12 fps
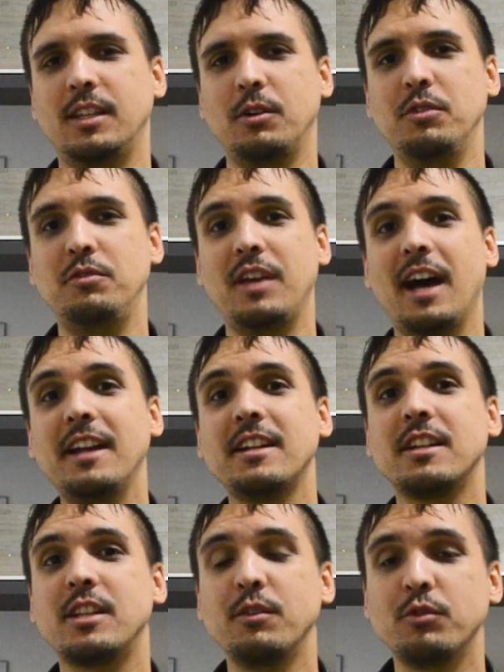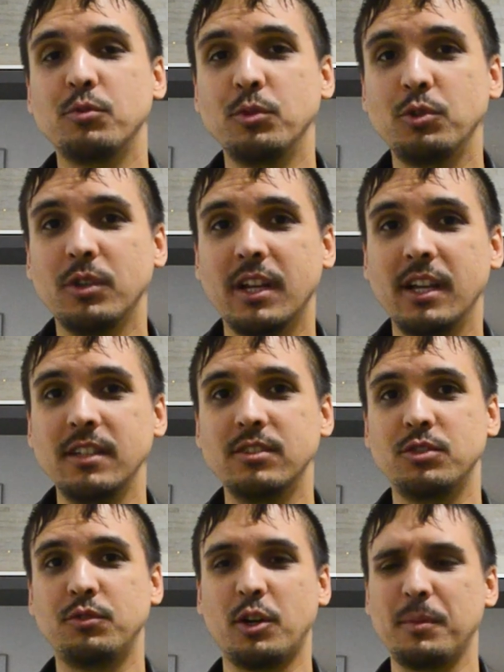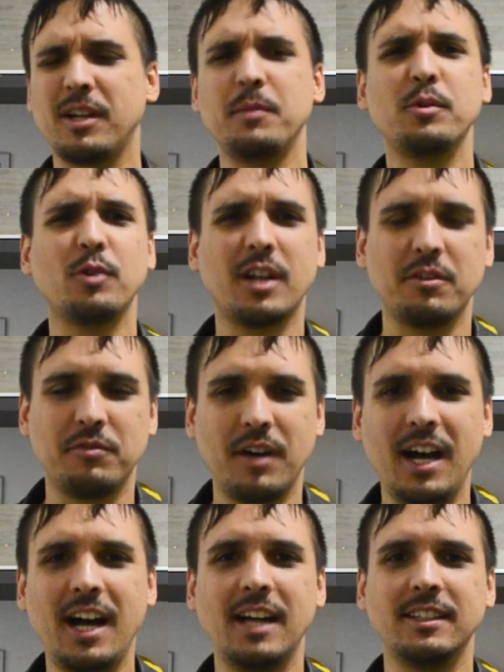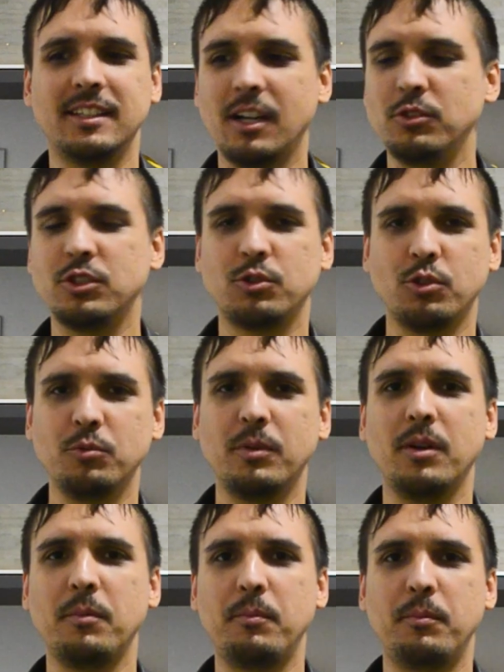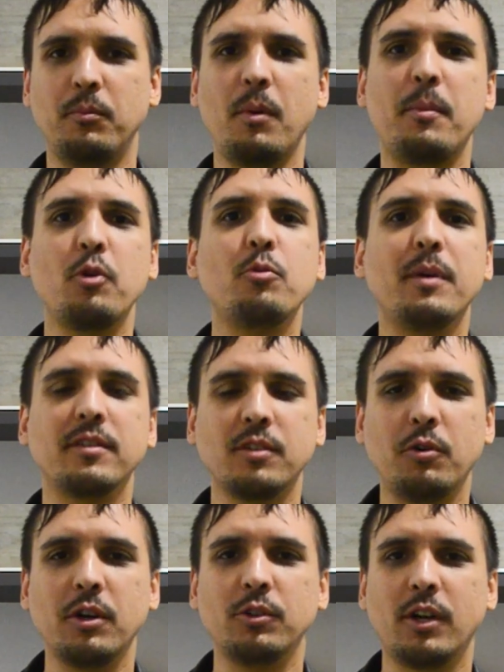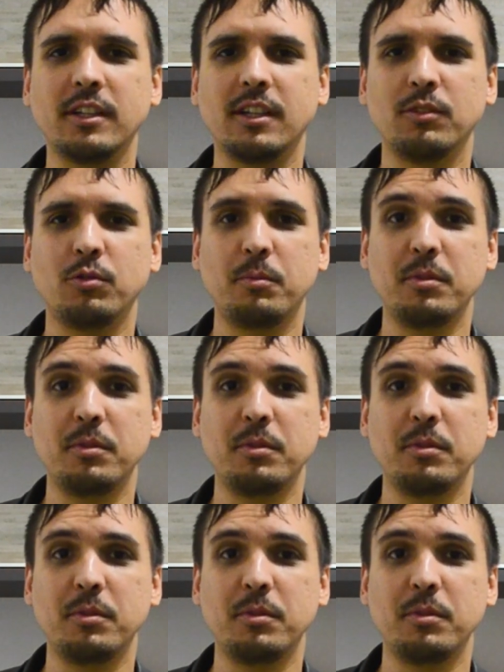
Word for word: então, enviar arquivos muito grandes de forma criptografada e tal, tinha toda uma, uma preocupação ao redor da sua